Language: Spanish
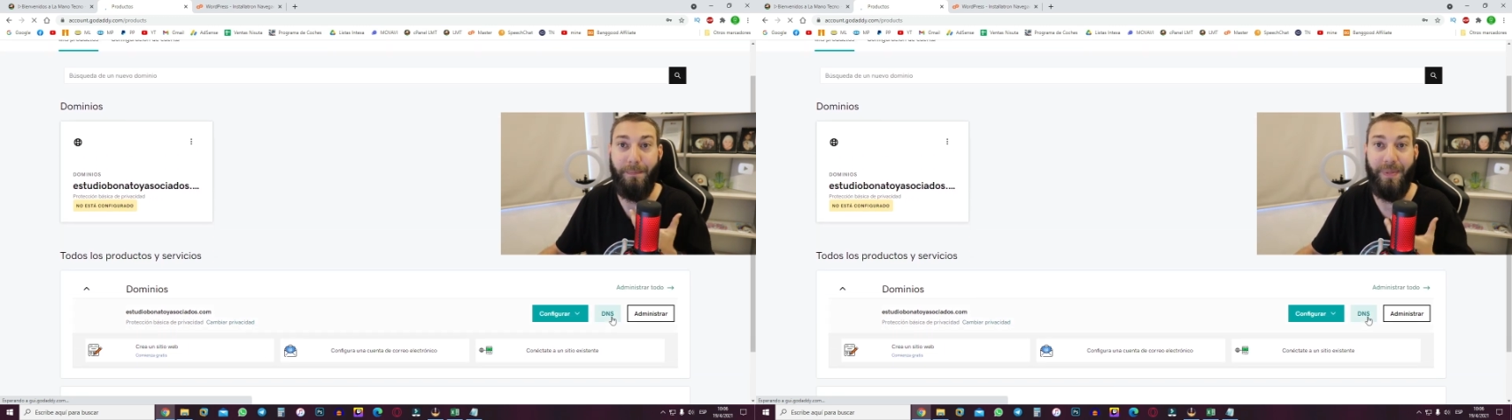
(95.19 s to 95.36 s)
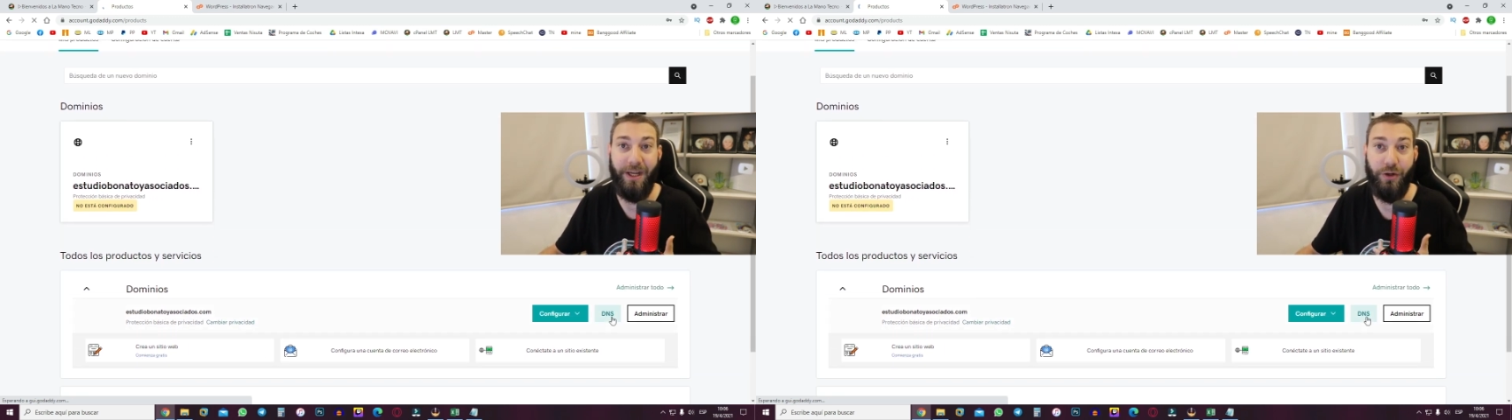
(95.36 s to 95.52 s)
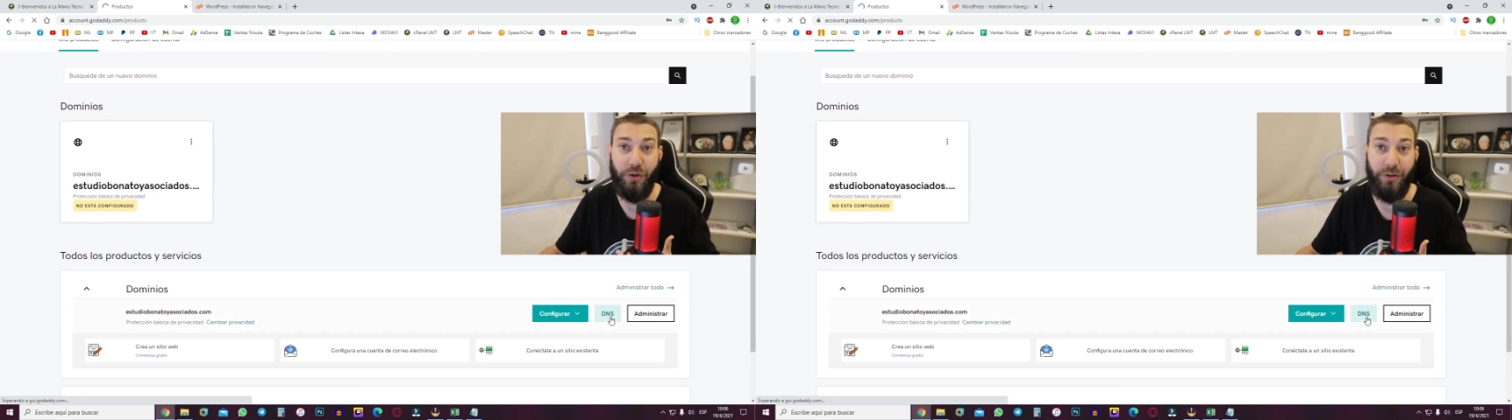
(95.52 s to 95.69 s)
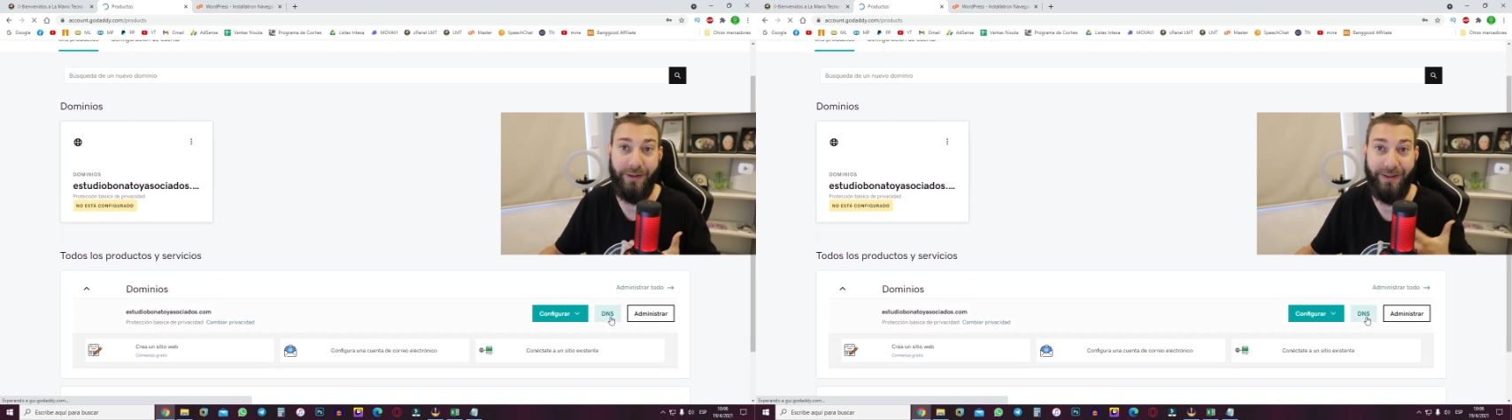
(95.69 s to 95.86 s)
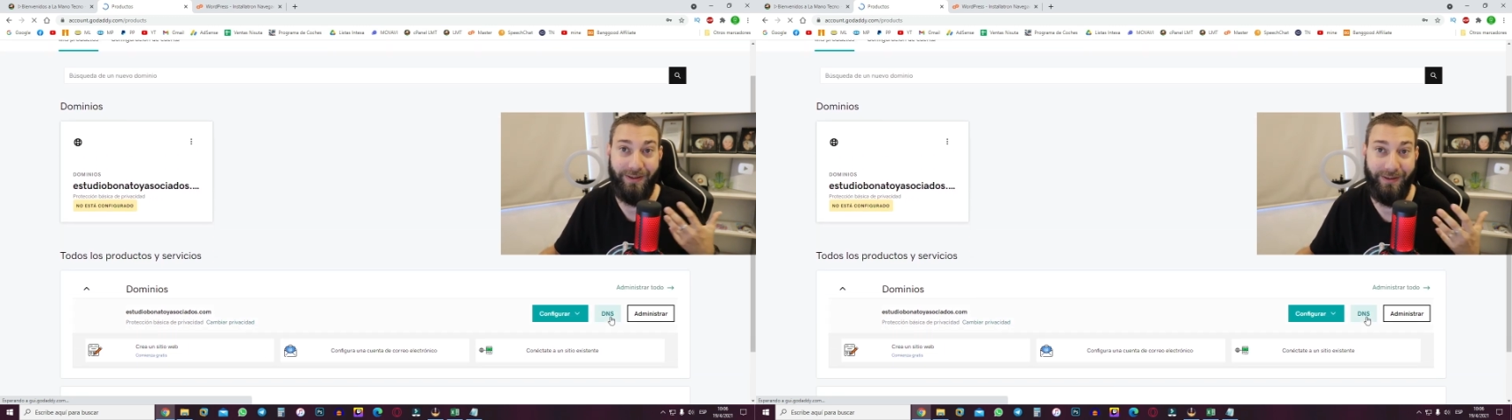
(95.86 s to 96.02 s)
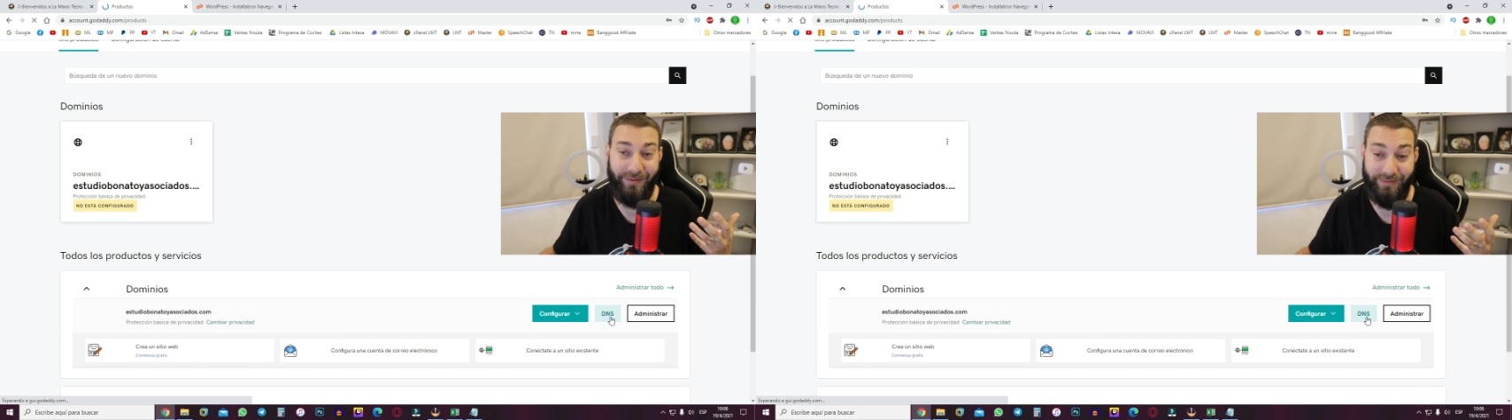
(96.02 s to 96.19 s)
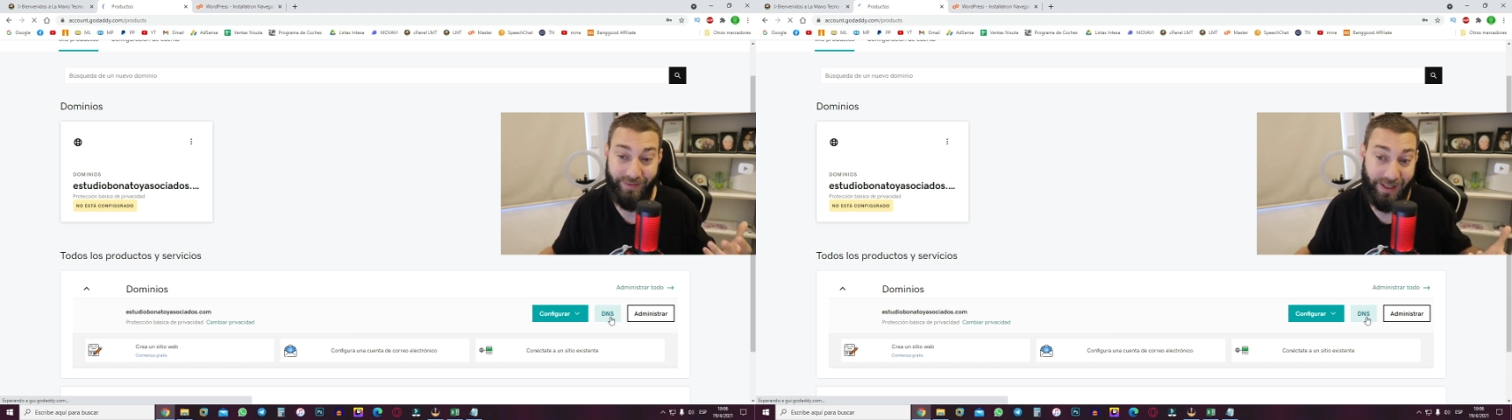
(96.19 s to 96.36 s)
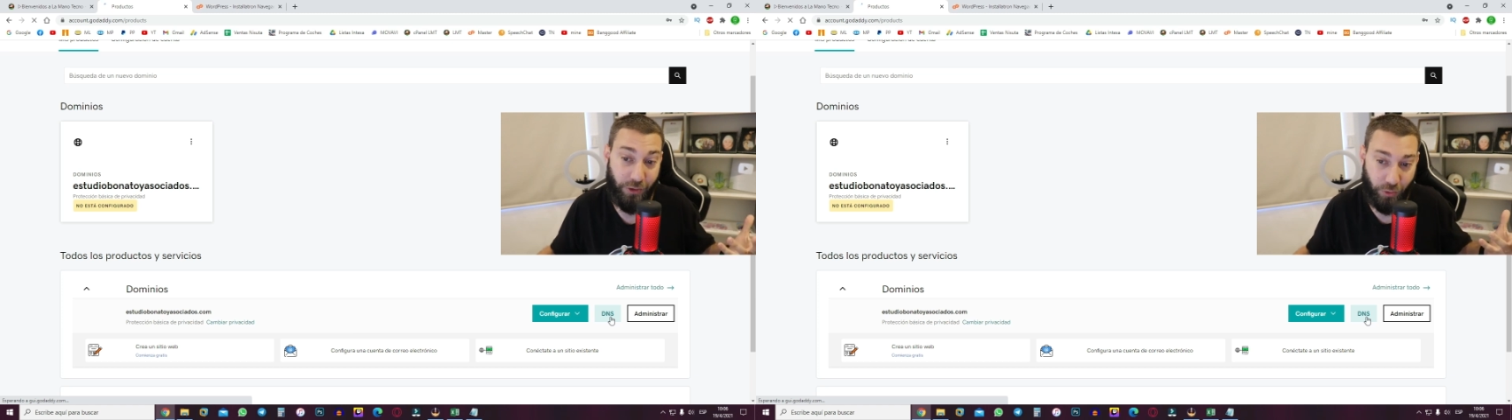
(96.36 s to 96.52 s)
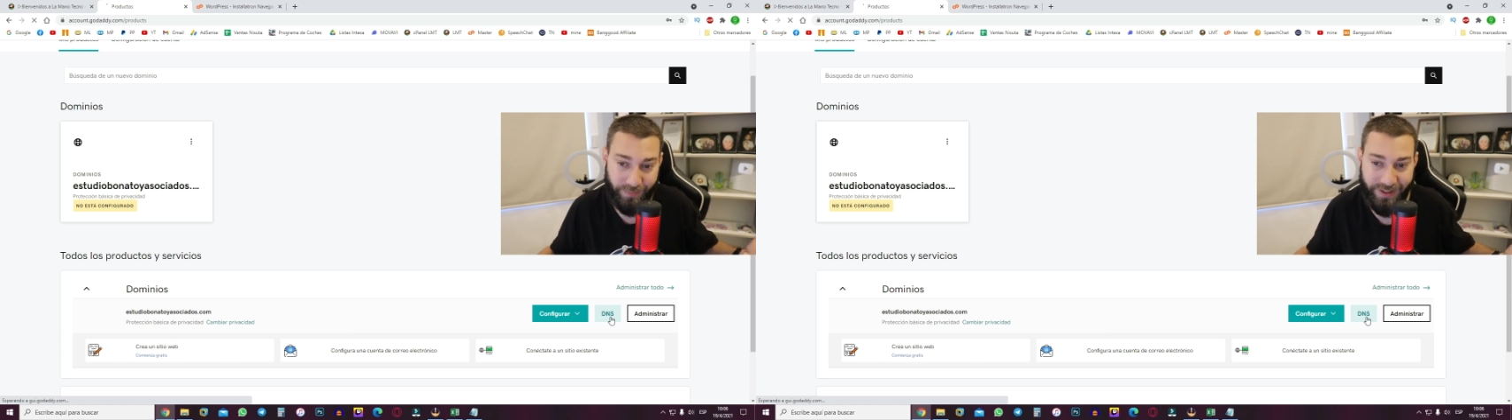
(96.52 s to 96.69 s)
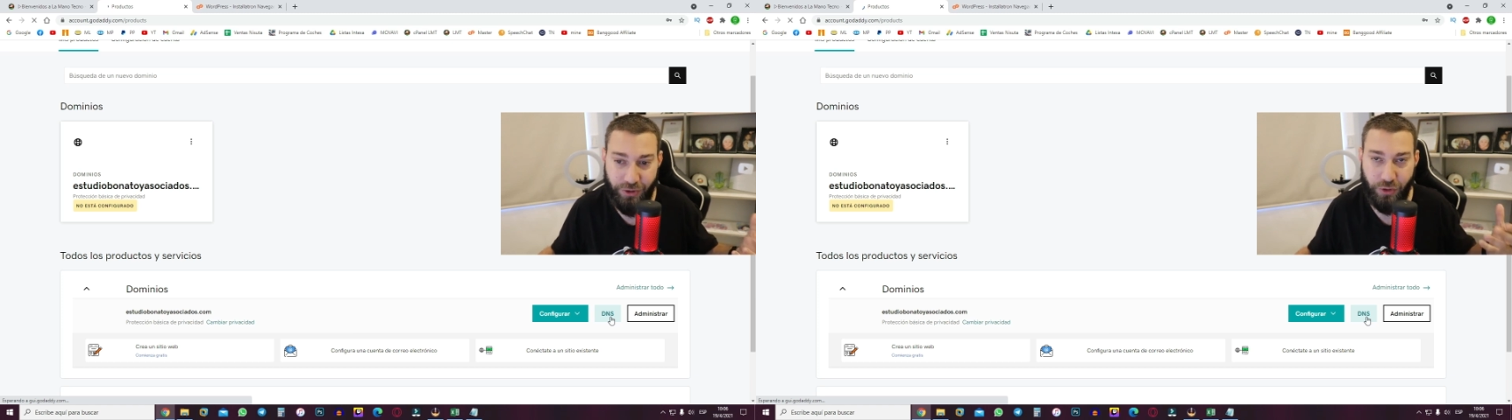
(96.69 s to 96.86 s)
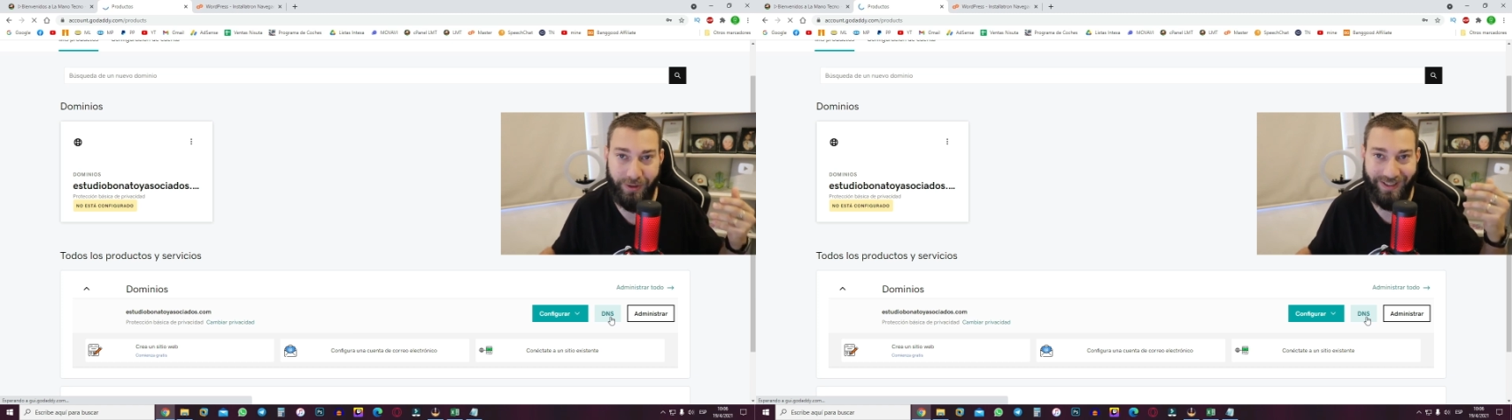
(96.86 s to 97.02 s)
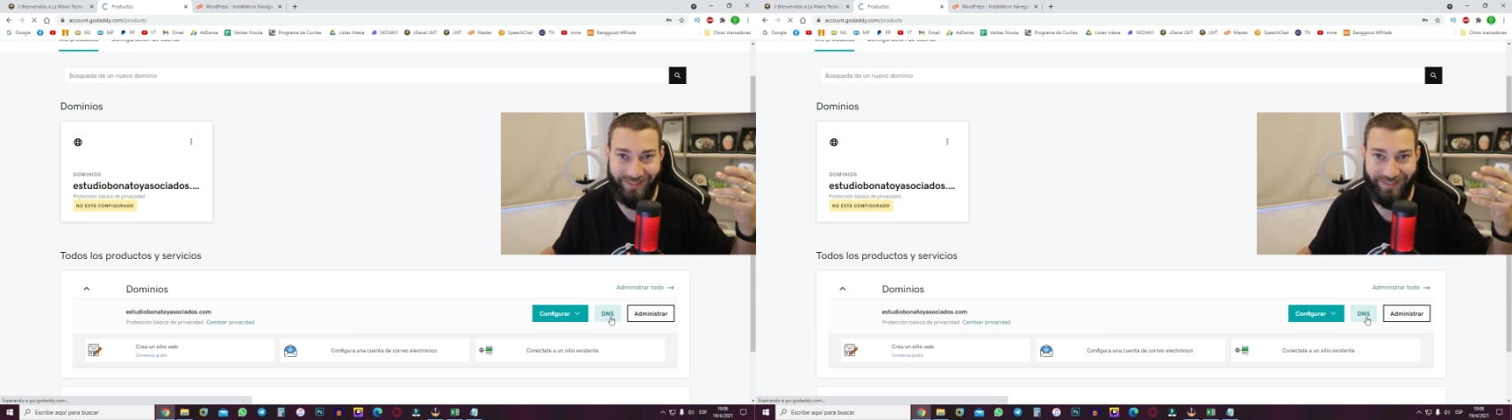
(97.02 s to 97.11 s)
pero del dominio